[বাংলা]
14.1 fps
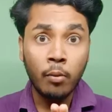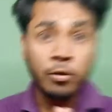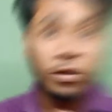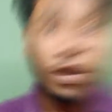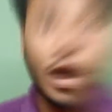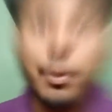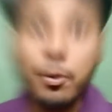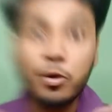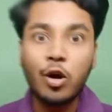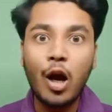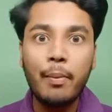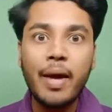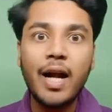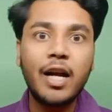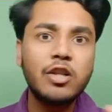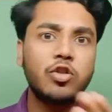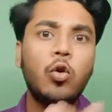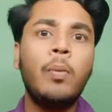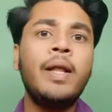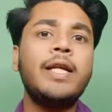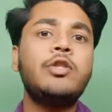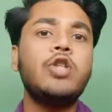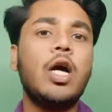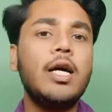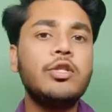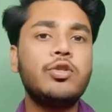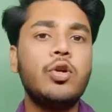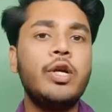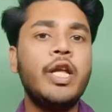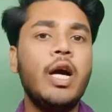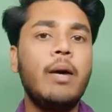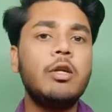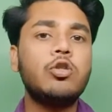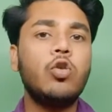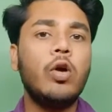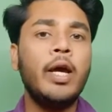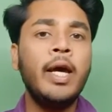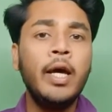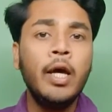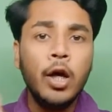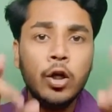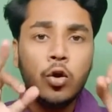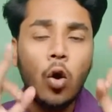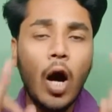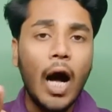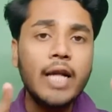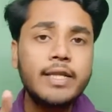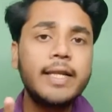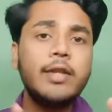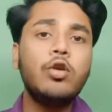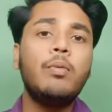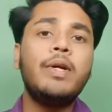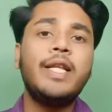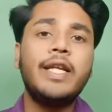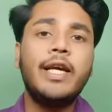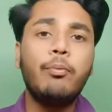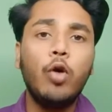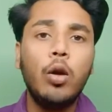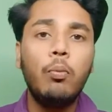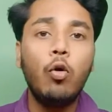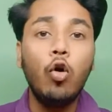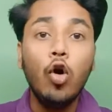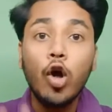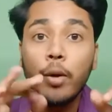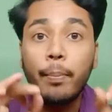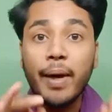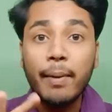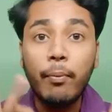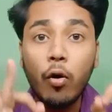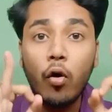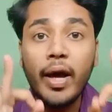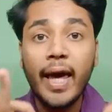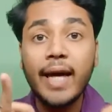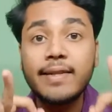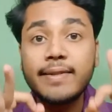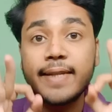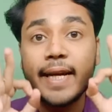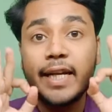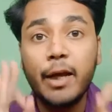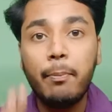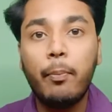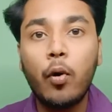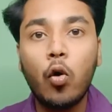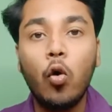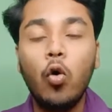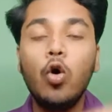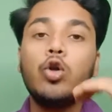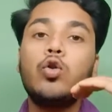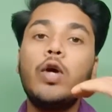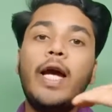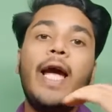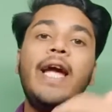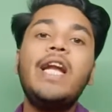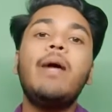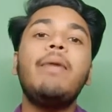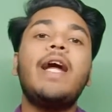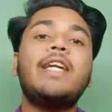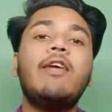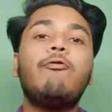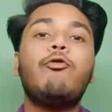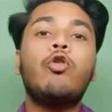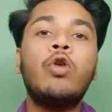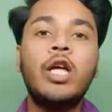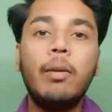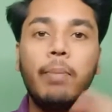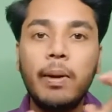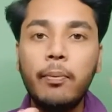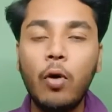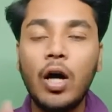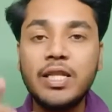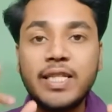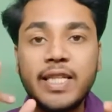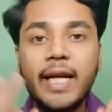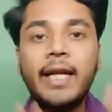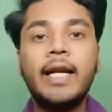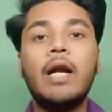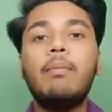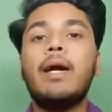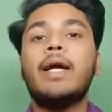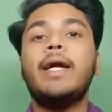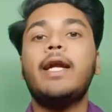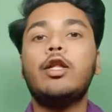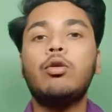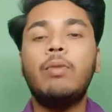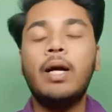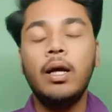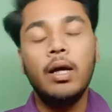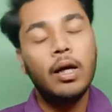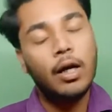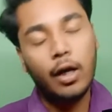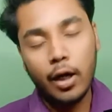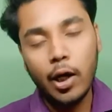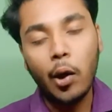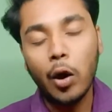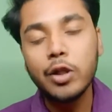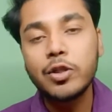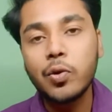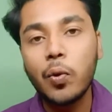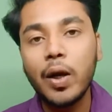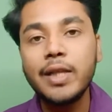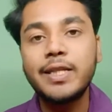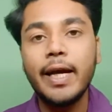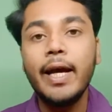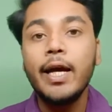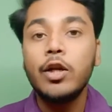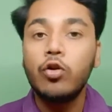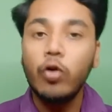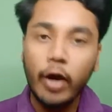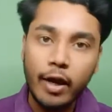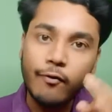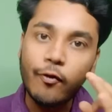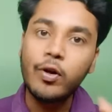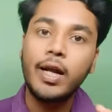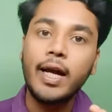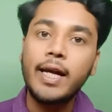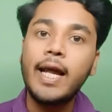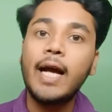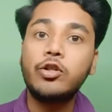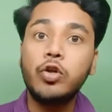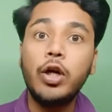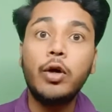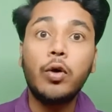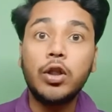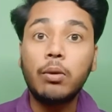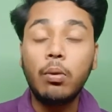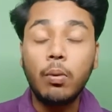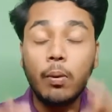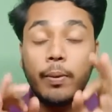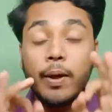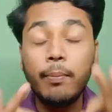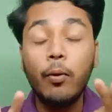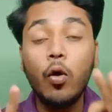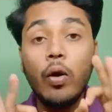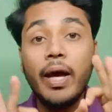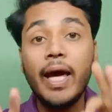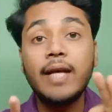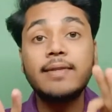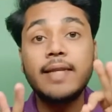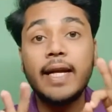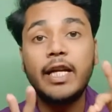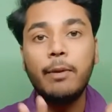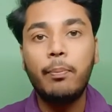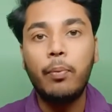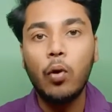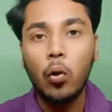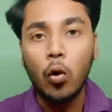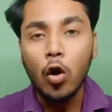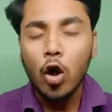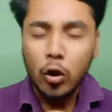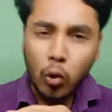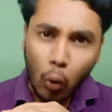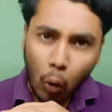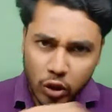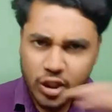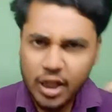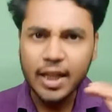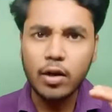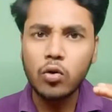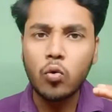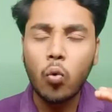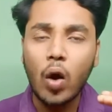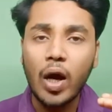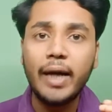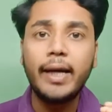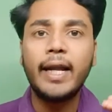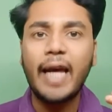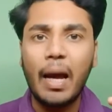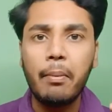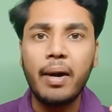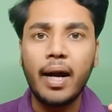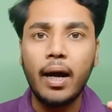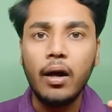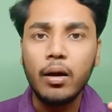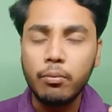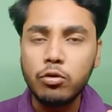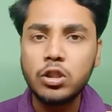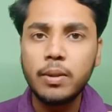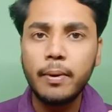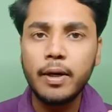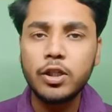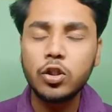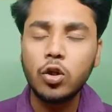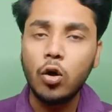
নমস্কার বন্ধুরা আমি আকাশ তোমরা দেখছো আকাশ টোয়েন্টি আমার সঙ্গে তো আজকে তোমাদেরকে বলবো ভিভো এক্স এইটটি প্রো তো এই নামে একটা ফোনকে ভিভো আজকে ইন্টার মার্কেটে তোমার লঞ্চ করেছে তো এই ফোনটাকে নিয়ে অ্যাকচুয়ালি কথা বলবো ভিভো এক্স এইটটি প্রো তো অসাধারণ কোয়ালিটির ক্যামেরা বুঝতে পেরেছো